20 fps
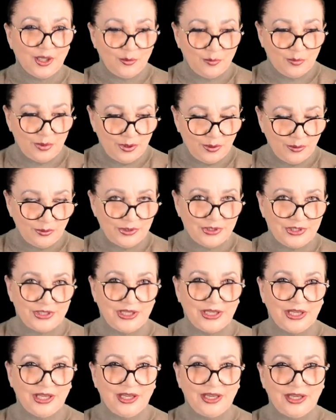
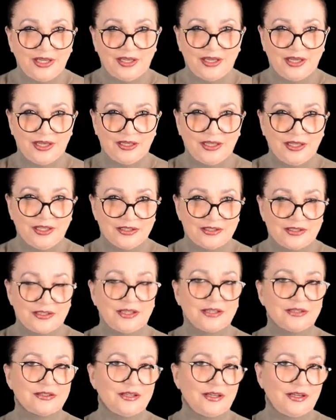плюньте, как
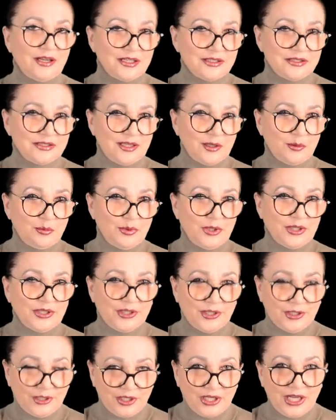сказал Остап
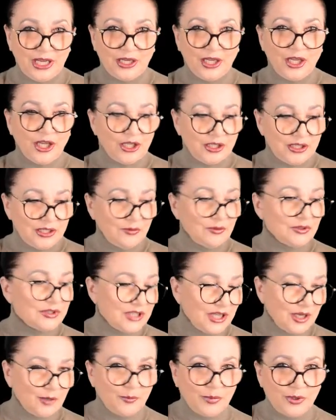Бендер, как, да вот
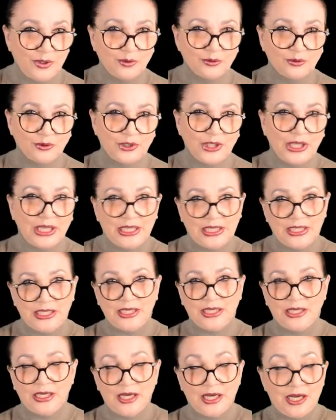так плюнуть
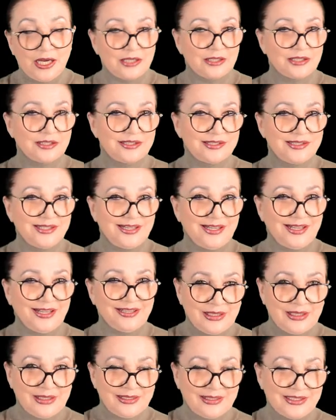и растереть.
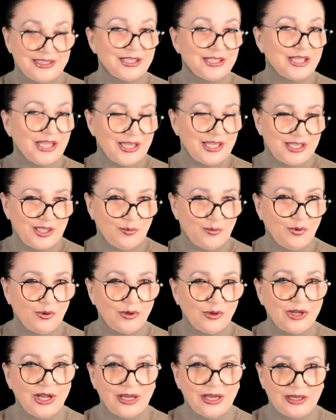Читайте
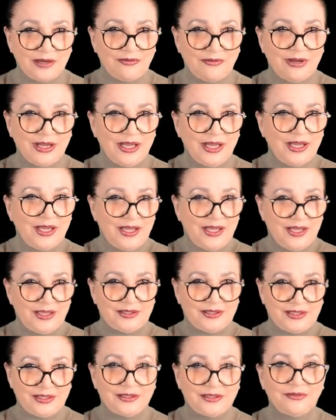Булгакова
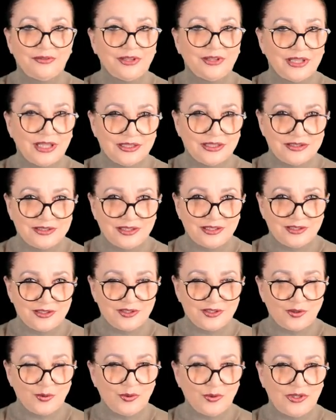это 12
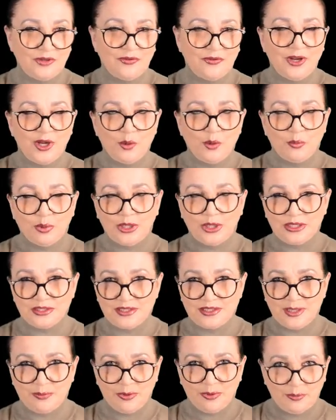стульев. Про
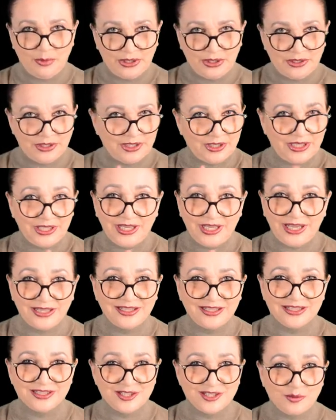Остапа Бендера я
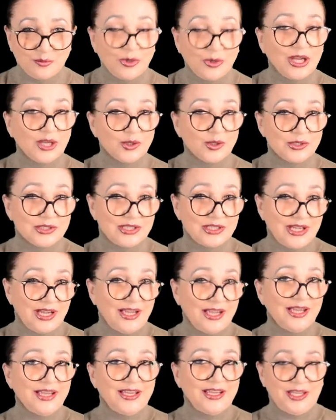не ошибаюсь, да.
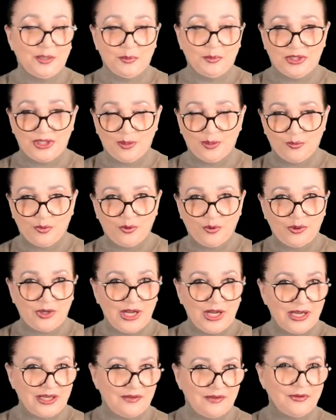Именно
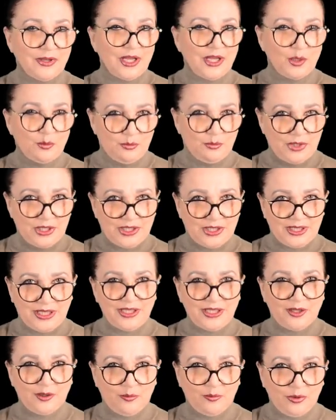Булгаков,
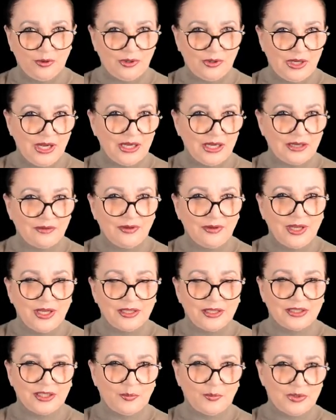Михаил Булгаков
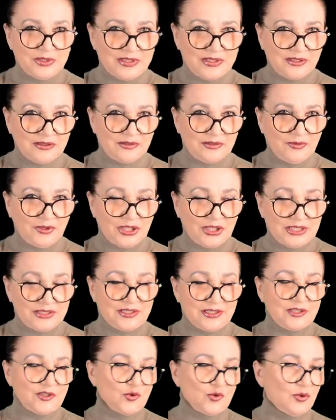написал
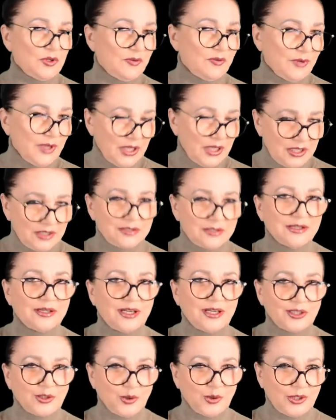12 стульев и
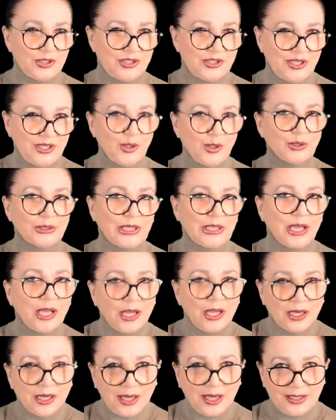«Золотой теленок».
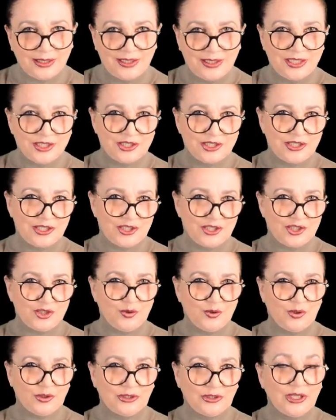Конечно же
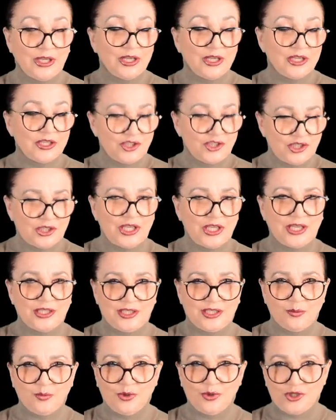он.
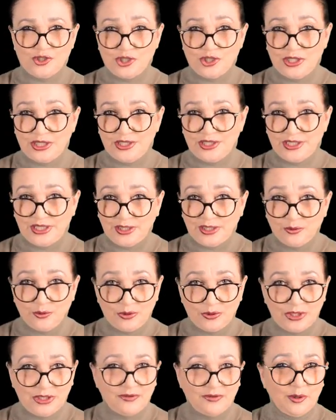Читайте больше
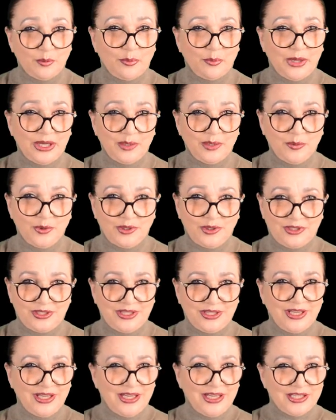литературы, и вы
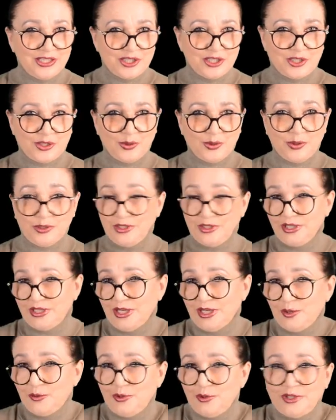поймете, что
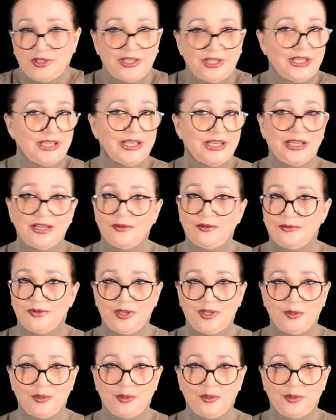никакой не Ильфа и